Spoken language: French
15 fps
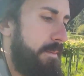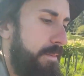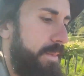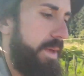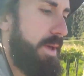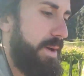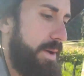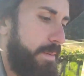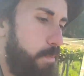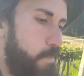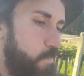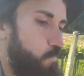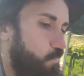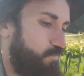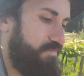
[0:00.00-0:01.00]
Mais euh,
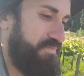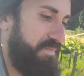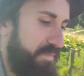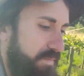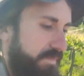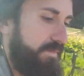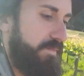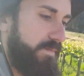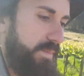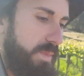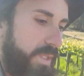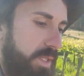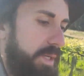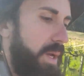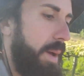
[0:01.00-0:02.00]

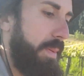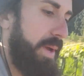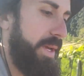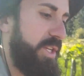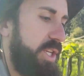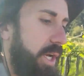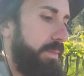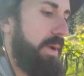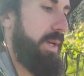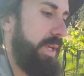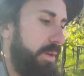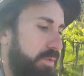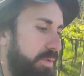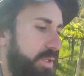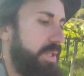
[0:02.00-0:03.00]
après, j'ai
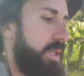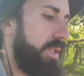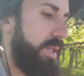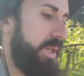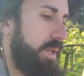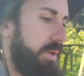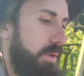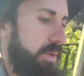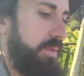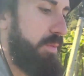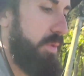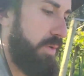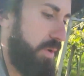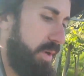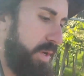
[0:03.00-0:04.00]
remarqué aussi, c'est que
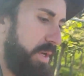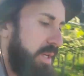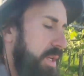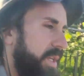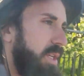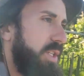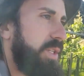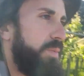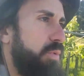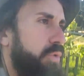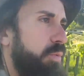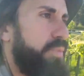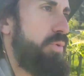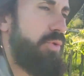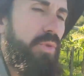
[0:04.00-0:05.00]
bon, j'ai
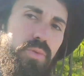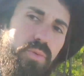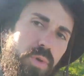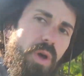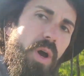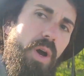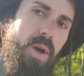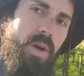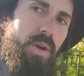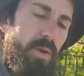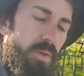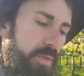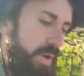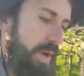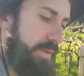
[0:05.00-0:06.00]
beaucoup plus de douleurs,
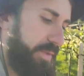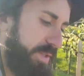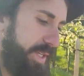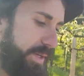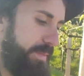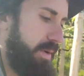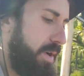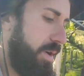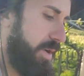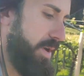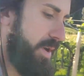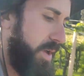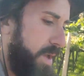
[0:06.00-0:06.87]
voilà, physiquement.